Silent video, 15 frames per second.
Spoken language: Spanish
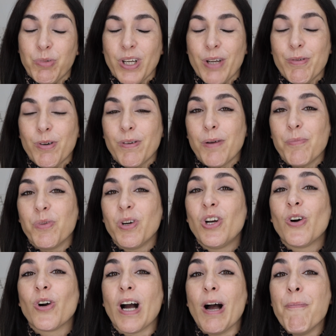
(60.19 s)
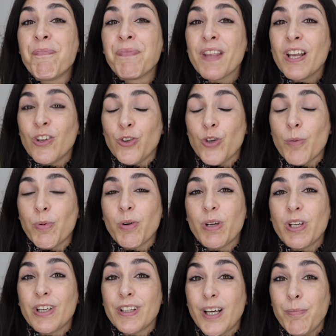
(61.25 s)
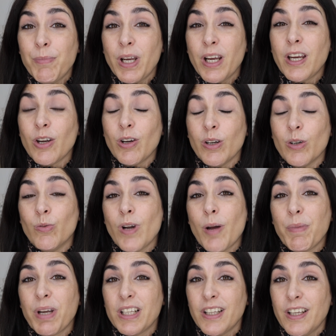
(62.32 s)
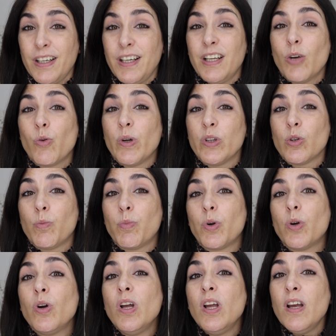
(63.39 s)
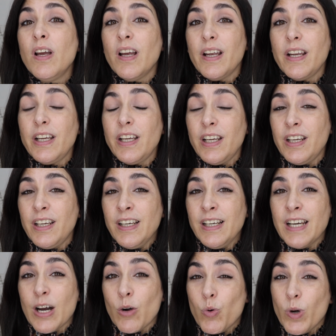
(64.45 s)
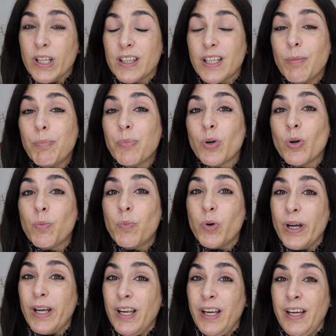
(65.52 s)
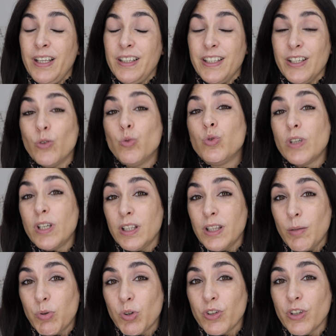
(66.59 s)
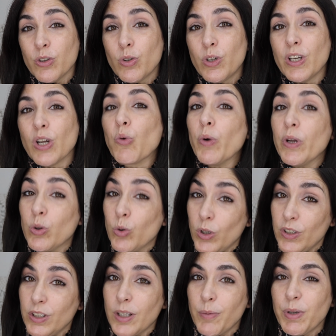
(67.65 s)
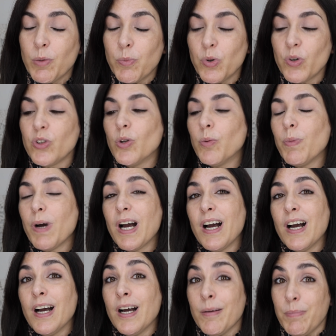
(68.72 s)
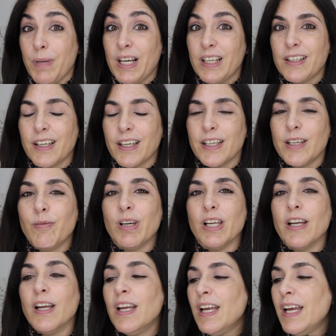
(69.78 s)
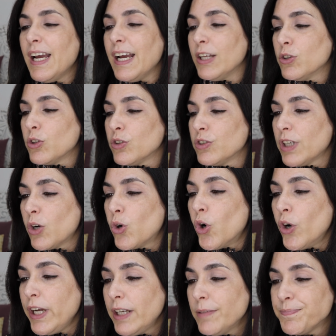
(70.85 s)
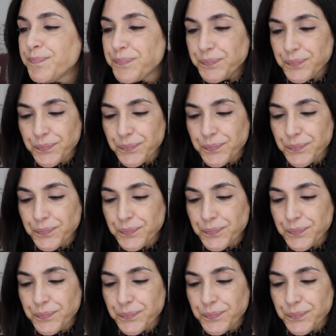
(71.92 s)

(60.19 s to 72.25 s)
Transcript: puede volver muy loca. Yo aproveché también que una amiga tiene el descuento pro y las cuentas pro pues eh, tienen un 30% de descuento, así también un poquito más, más asequible. Entonces cogí